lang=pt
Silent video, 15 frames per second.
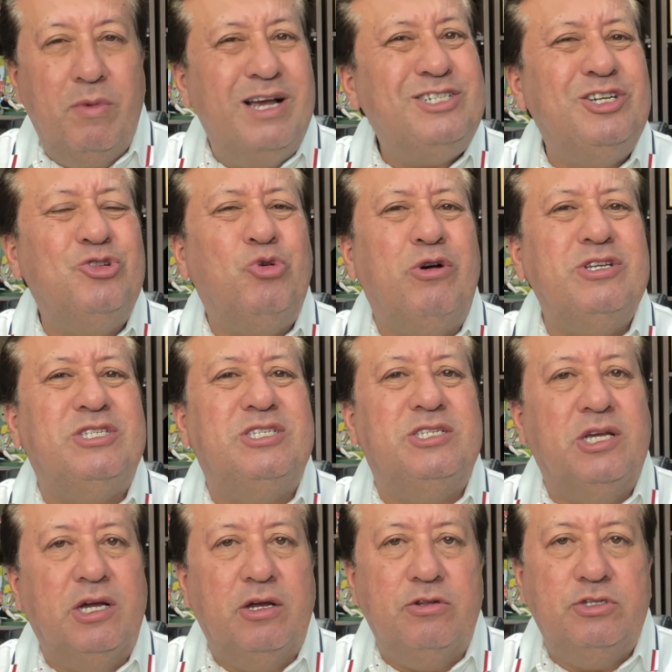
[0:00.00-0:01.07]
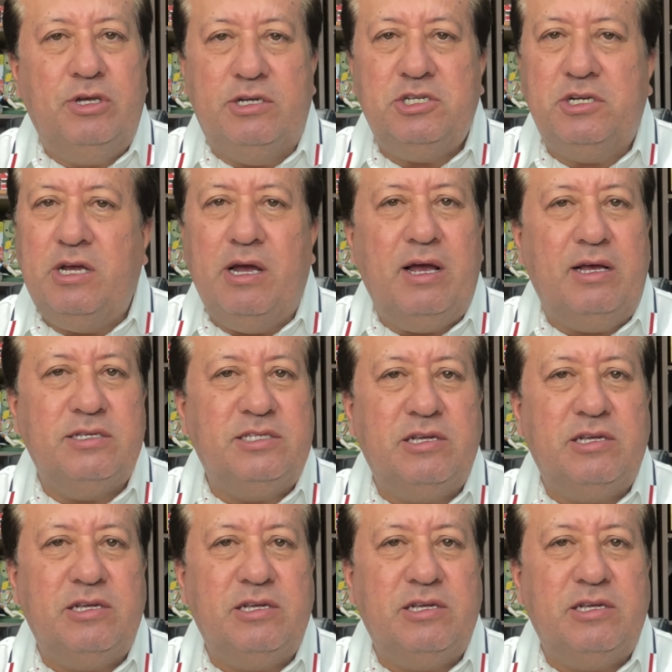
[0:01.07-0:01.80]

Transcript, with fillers: Mais de dois anos, acho que a